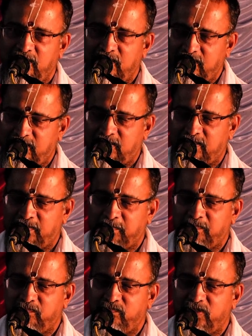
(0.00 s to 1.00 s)
இது
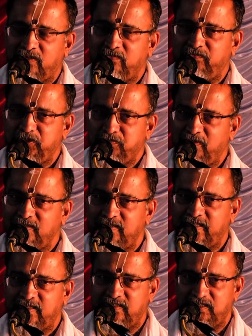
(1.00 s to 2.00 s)
வட
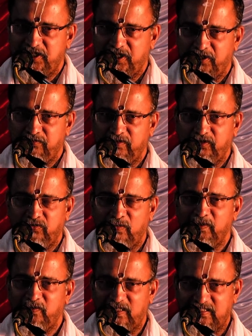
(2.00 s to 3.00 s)
விஸ்வாதிகேந்திர சரஸ்வதி
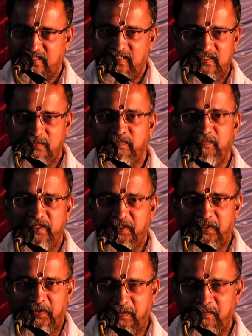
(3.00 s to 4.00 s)
சுவாமிகளோட சரித்திரம் இப்படி
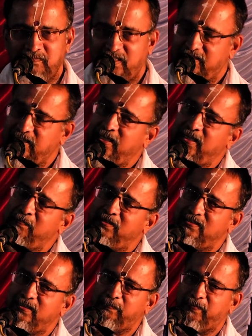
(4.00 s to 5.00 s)
இருக்கட்டும் இதே
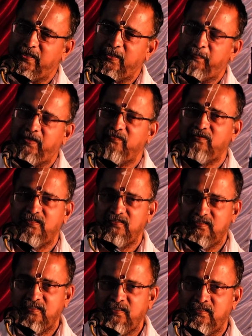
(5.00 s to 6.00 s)
மாதிரி பெரிய
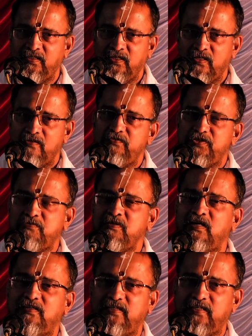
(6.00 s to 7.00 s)
பெரிவாளுக்கு
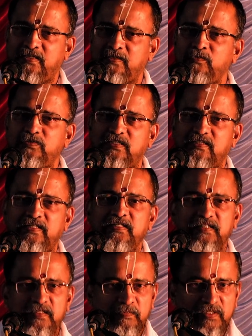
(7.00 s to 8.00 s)
விஸ்வநாத இருநூத்தர்
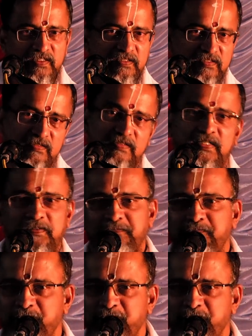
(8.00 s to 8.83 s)
கைங்கரியம் பண்ணிட்டு இருந்தார்